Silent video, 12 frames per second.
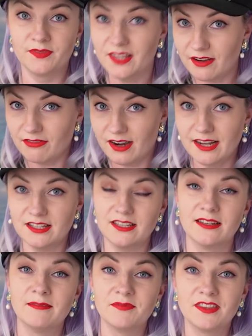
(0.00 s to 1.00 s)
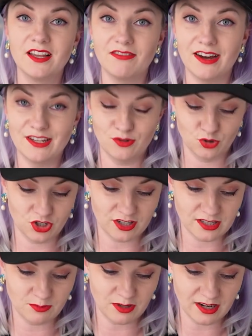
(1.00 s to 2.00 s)
Давайте, давайте уже
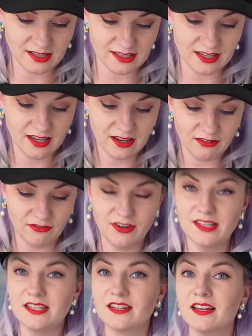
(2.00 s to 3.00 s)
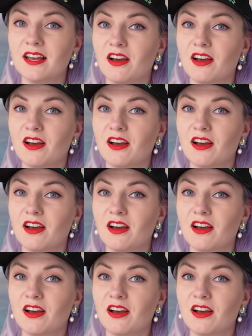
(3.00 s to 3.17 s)
разбираться в этих